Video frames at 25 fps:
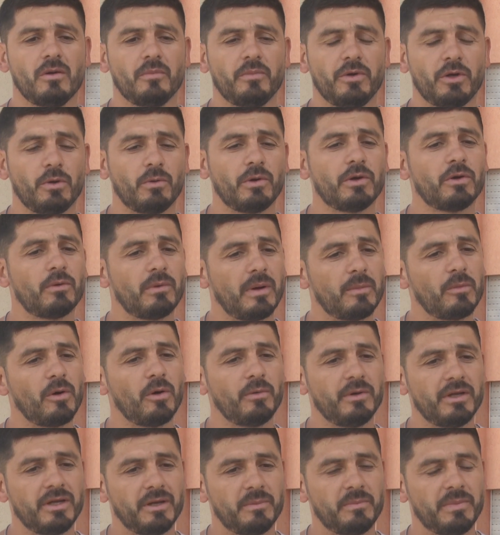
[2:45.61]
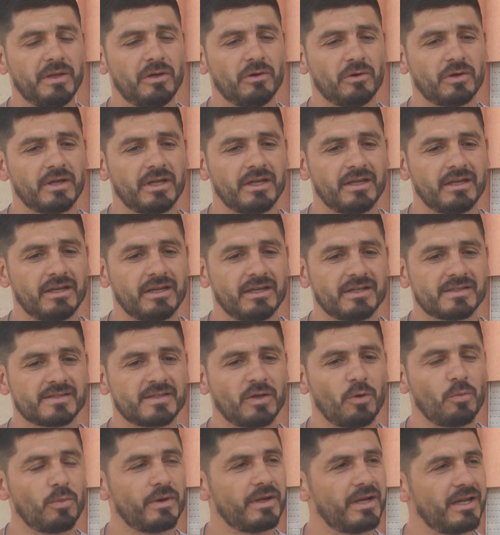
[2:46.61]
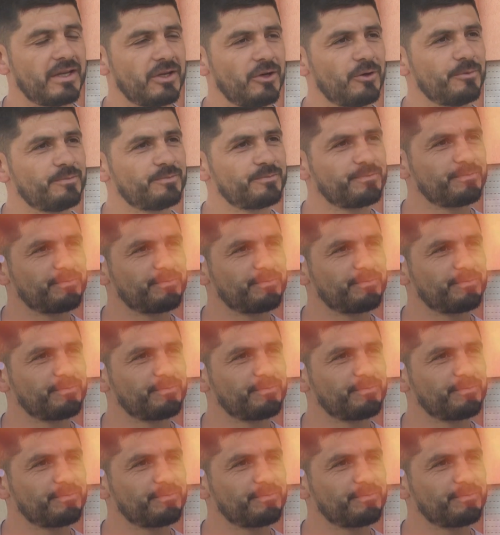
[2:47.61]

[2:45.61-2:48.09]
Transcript: pero bueno, vamos a ver, espero que sea un buen año.